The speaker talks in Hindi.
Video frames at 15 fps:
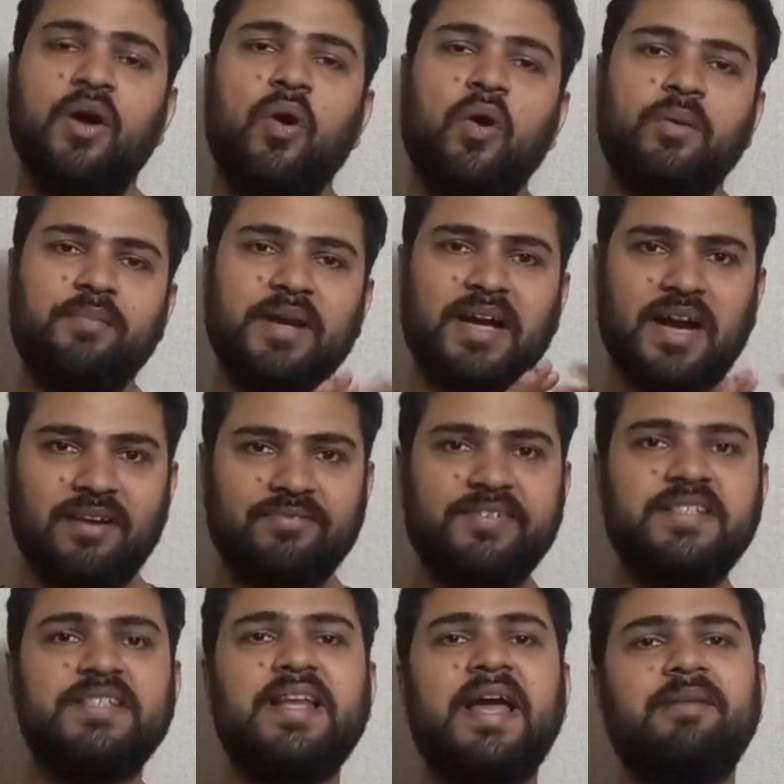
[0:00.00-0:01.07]
और मैं काफ़ी
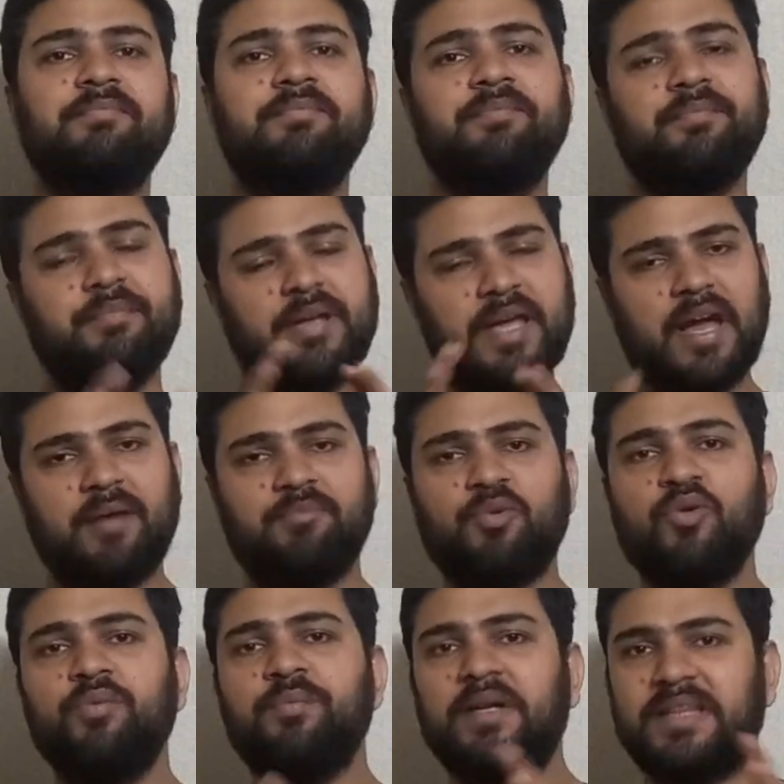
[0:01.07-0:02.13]
टाइम में
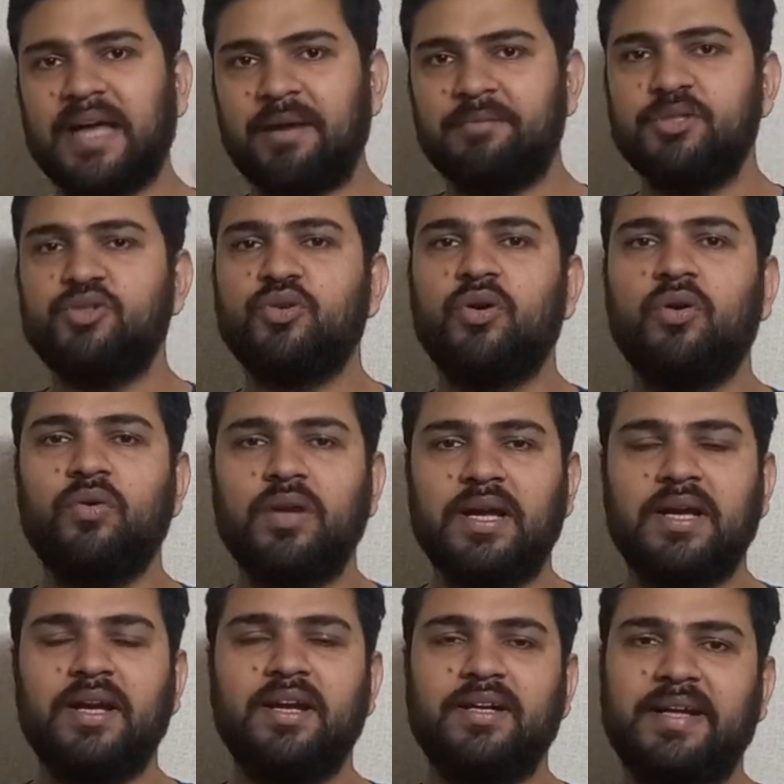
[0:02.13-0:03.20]
आपको बता भी चुका हूँ
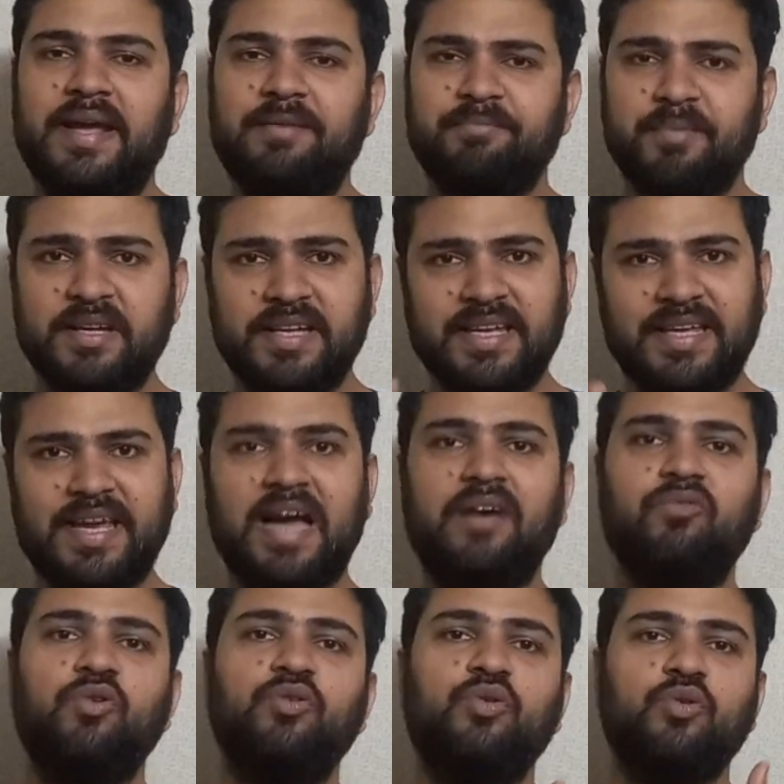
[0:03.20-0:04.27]
अलग अलग टाइम में कि क्या
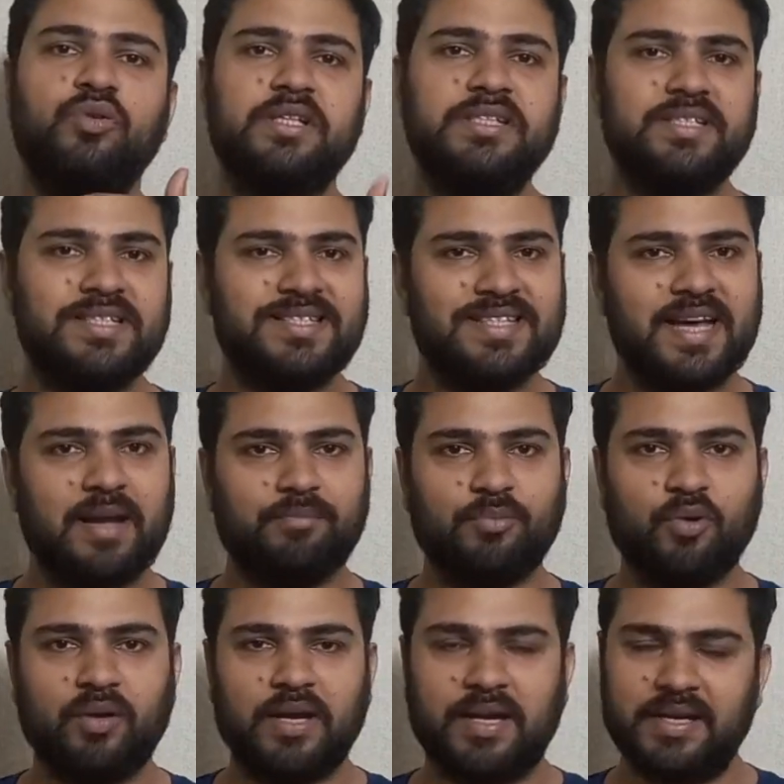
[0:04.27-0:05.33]
वो दो तीन चीज़ें
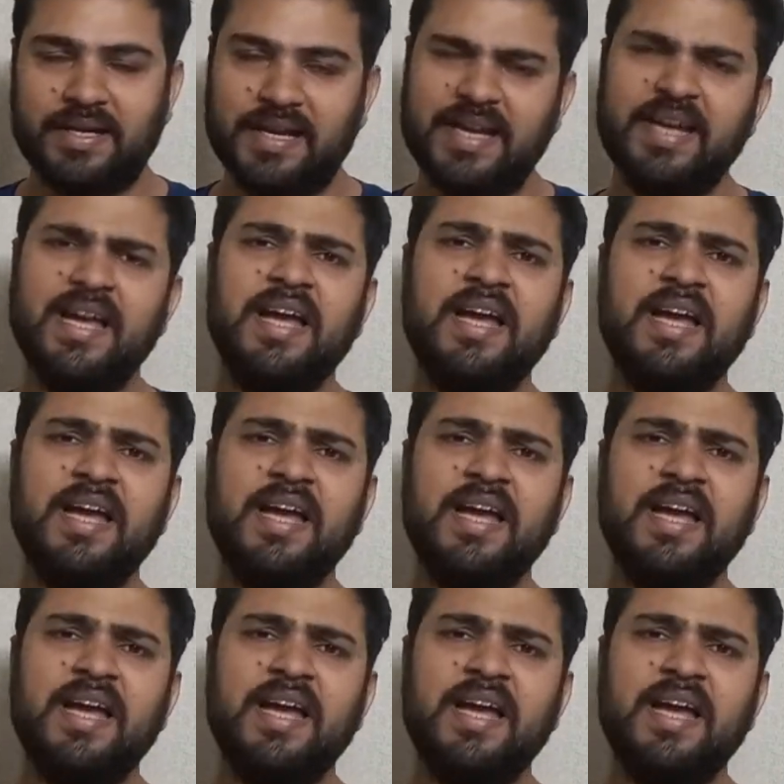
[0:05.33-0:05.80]
आपको करनी है